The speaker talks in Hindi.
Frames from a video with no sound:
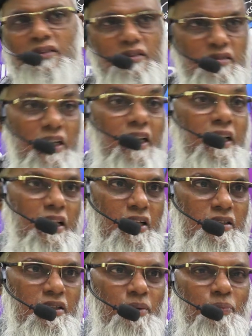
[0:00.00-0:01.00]
तसल्ली नहीं
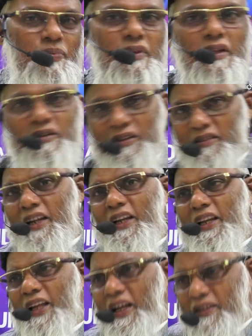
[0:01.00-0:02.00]
आती
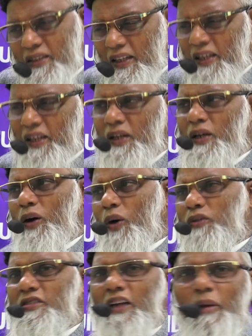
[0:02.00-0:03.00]
तसल्ली नहीं आती
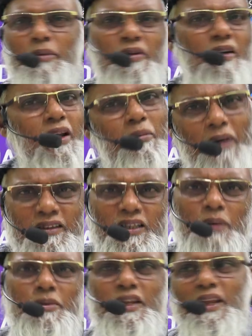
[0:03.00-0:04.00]
और सामने वाला
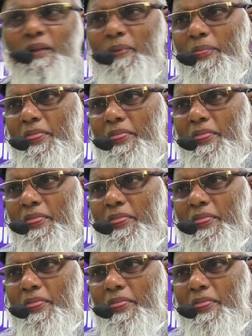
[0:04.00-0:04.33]
मानता भी नहीं